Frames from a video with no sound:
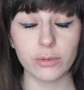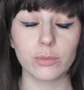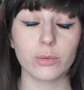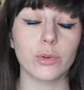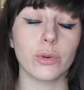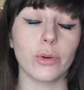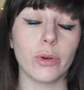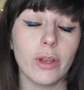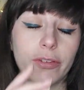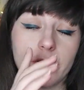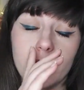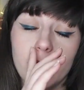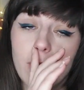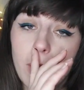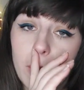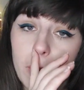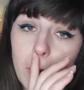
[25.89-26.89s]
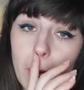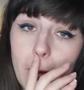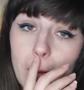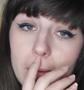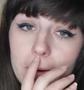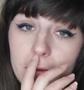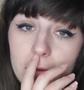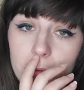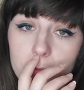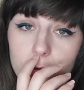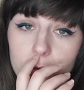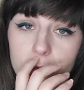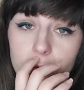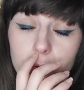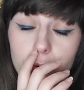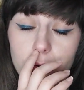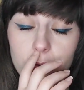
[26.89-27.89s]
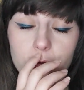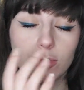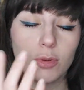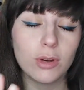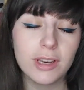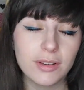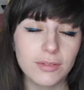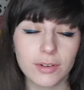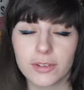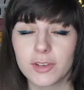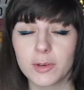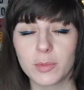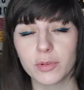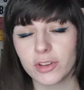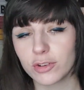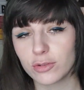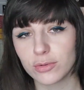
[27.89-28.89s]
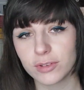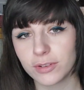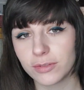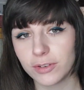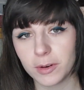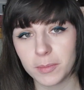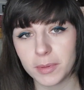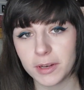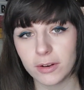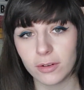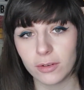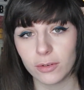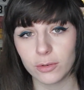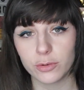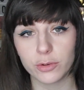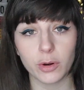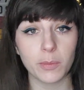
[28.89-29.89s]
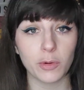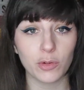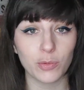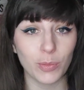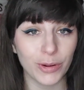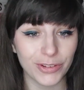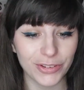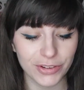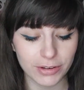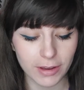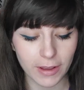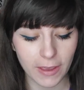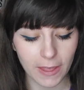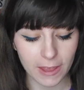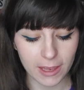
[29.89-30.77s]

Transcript: Donc, euh, à savoir qu'en décembre, je n'ai lu que deux livres. C'est pour ça que je vous ai fait le bilan euh, seulement ce mois-ci.